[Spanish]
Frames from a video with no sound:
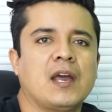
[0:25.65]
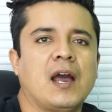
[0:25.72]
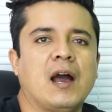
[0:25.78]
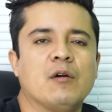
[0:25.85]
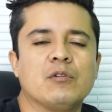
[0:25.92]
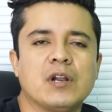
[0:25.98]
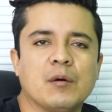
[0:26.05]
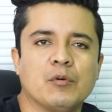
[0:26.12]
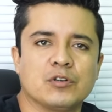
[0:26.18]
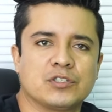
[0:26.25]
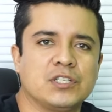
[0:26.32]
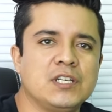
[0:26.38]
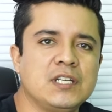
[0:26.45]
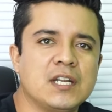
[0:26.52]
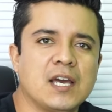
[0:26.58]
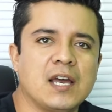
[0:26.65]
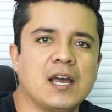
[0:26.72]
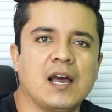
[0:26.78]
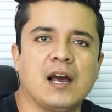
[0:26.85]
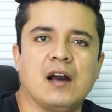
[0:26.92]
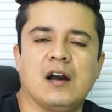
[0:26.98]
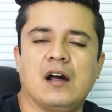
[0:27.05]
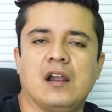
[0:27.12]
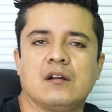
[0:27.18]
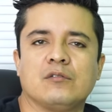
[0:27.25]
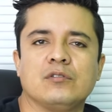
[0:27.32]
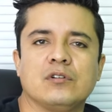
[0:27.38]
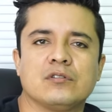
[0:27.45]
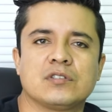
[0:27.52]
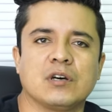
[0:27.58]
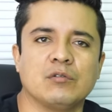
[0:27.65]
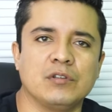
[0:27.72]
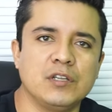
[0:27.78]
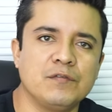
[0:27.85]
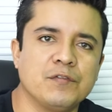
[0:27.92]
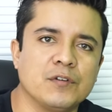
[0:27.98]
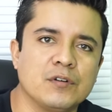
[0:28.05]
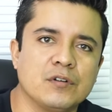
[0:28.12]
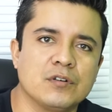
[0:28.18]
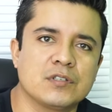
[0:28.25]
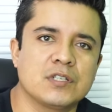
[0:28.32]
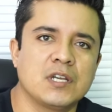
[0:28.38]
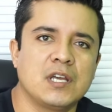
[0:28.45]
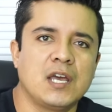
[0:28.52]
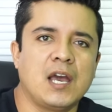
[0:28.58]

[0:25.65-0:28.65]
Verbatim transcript: a una bocina, a algunos audífonos,